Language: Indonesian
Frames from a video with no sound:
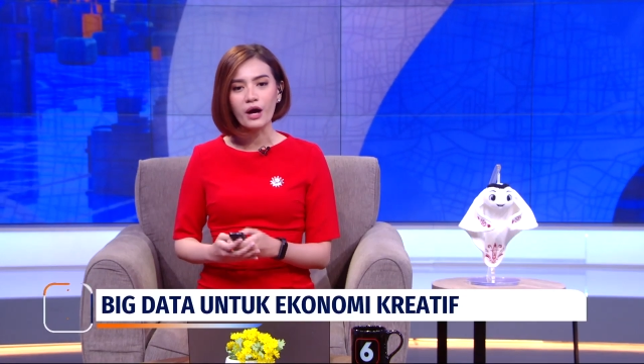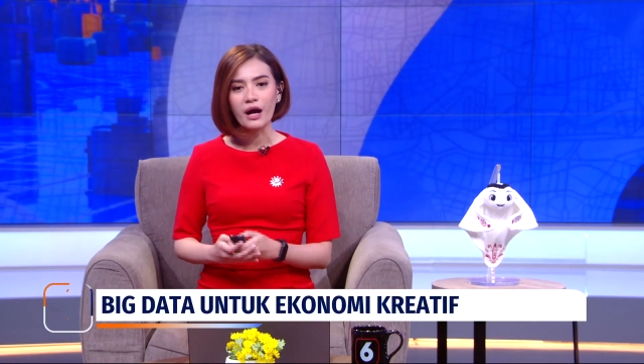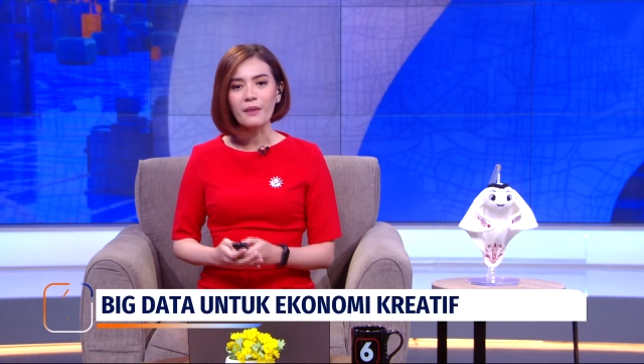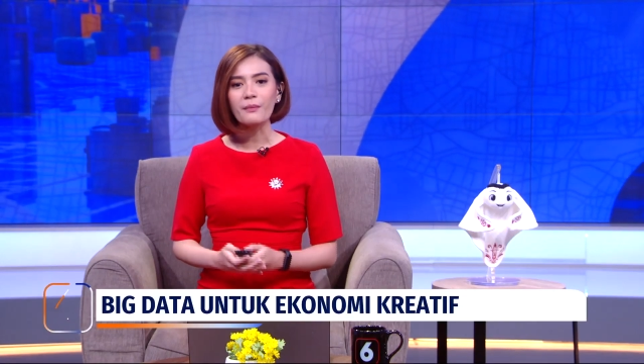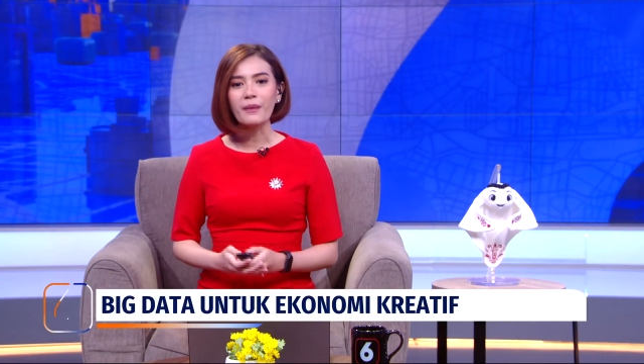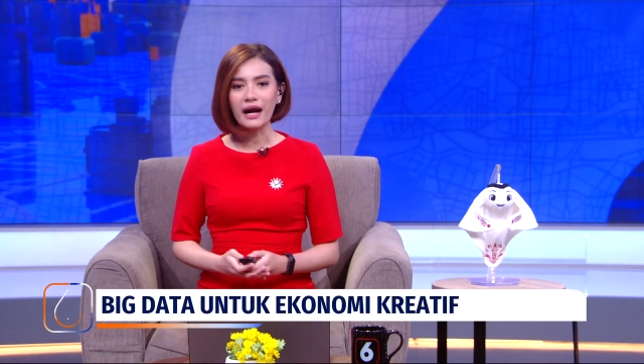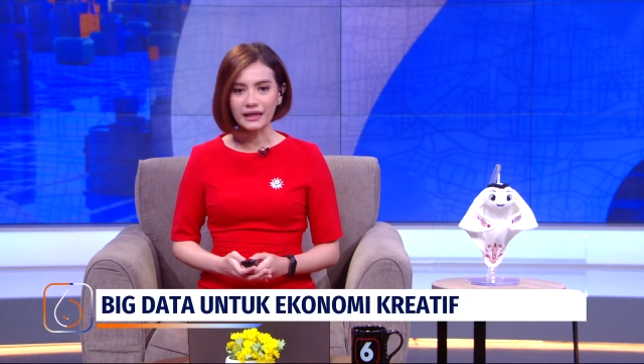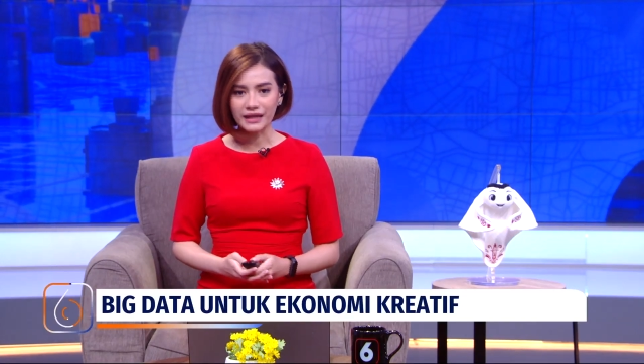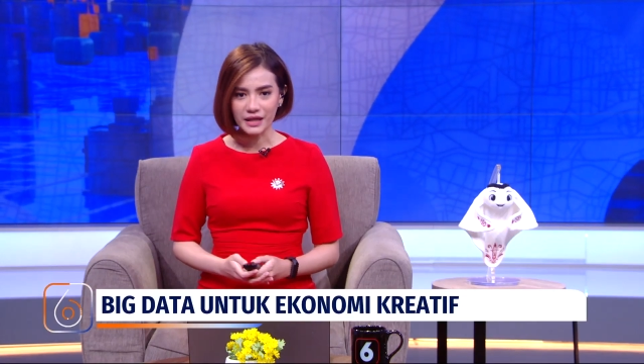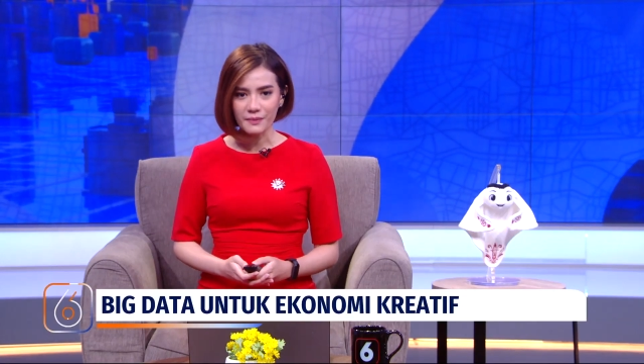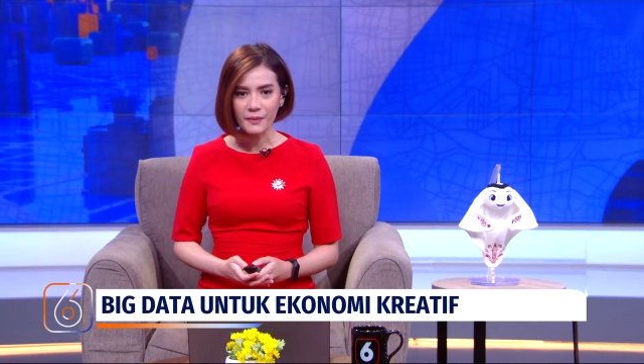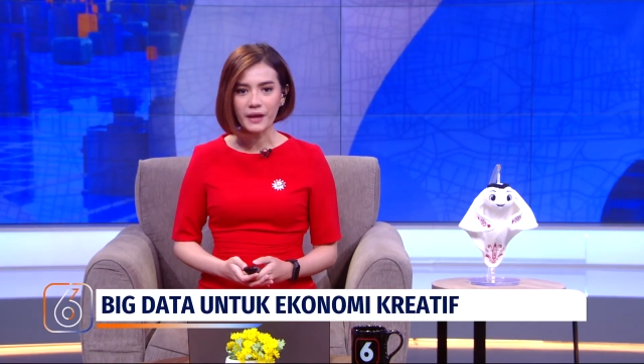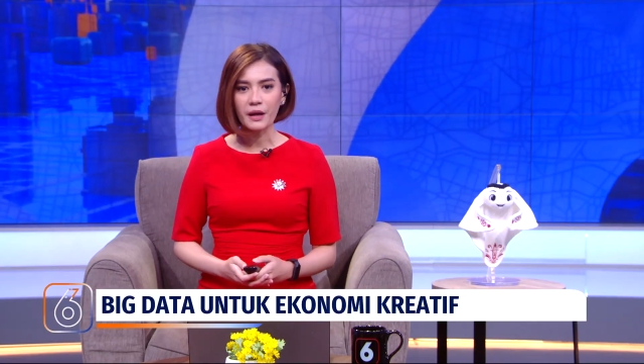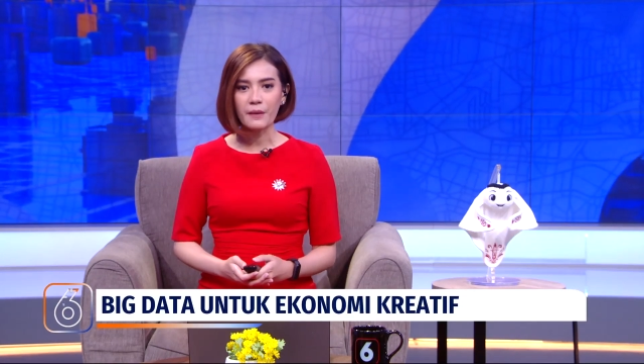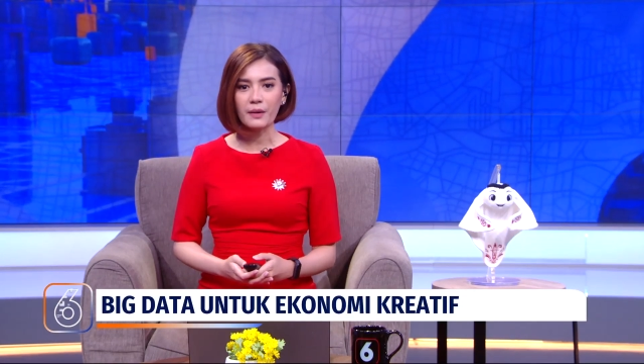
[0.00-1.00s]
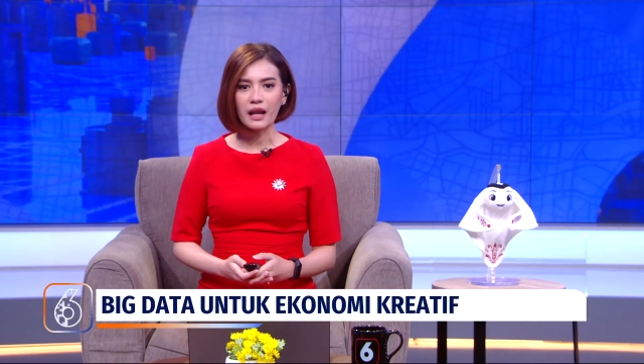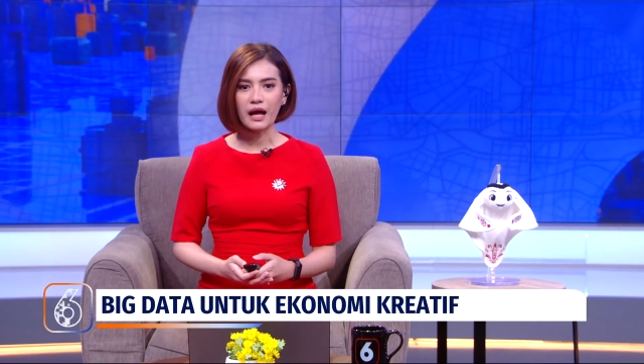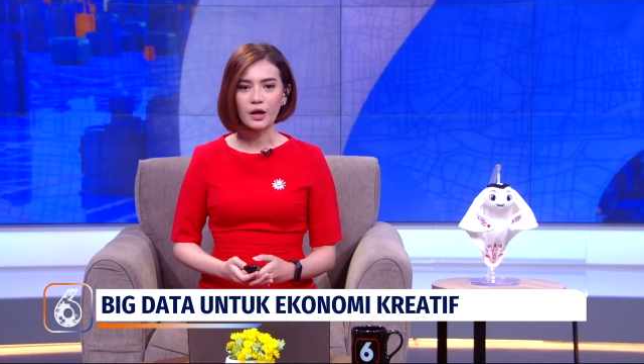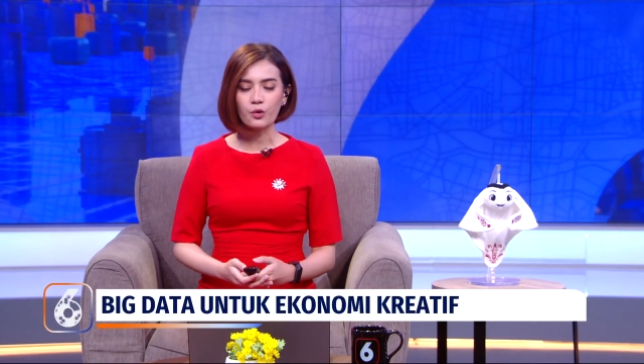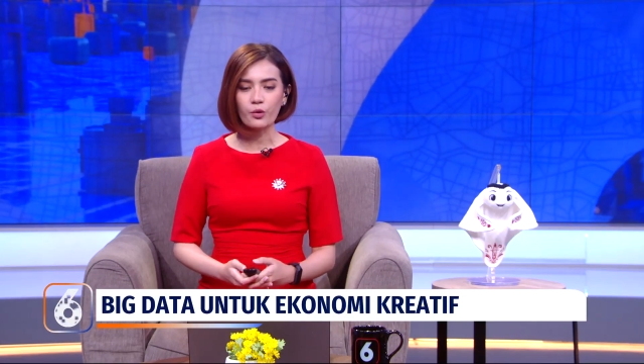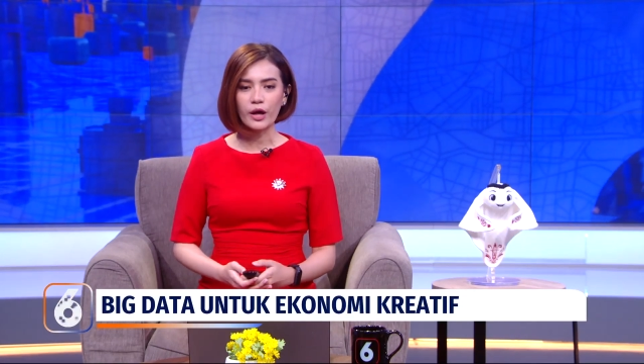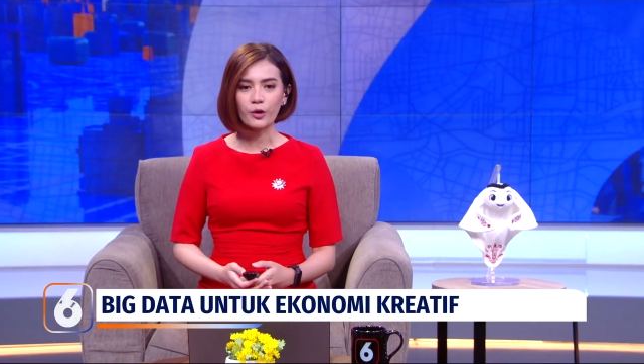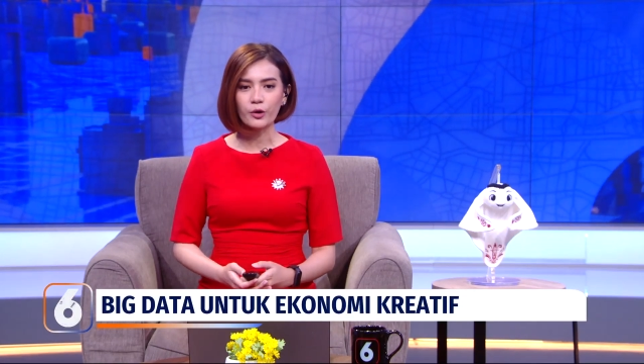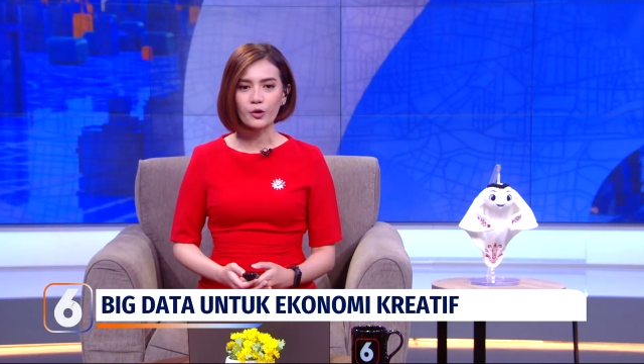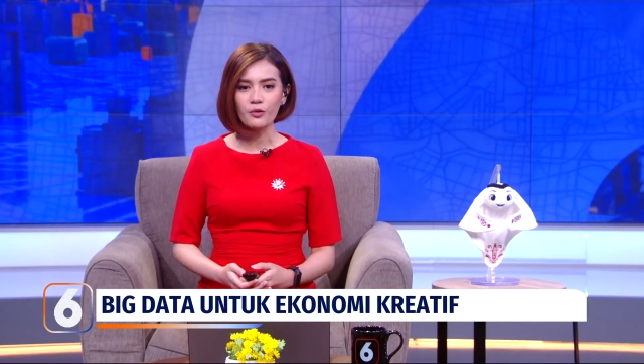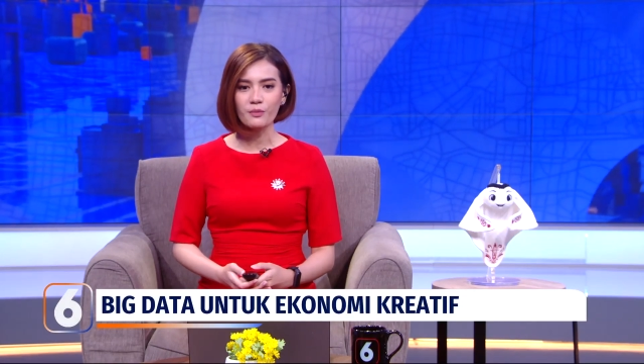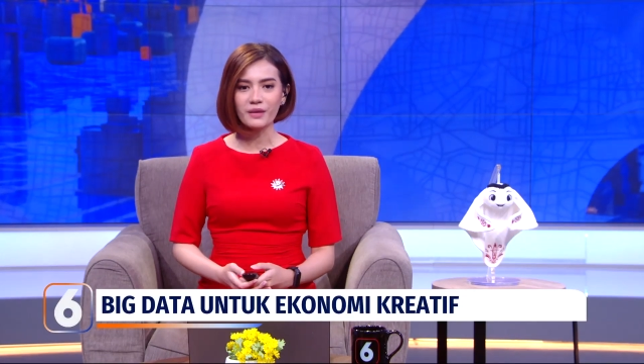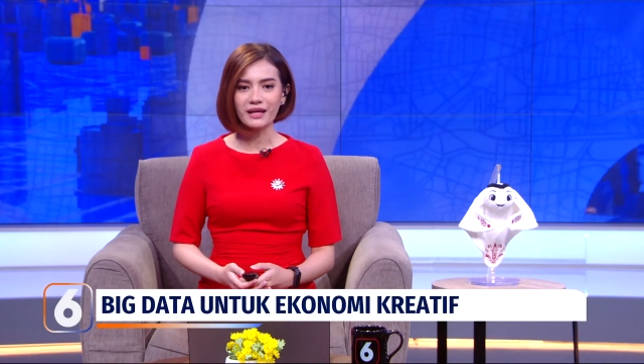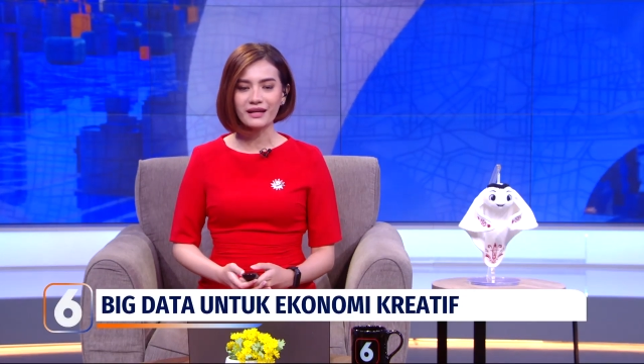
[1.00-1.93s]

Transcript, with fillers: bagi para pelaku ekonomi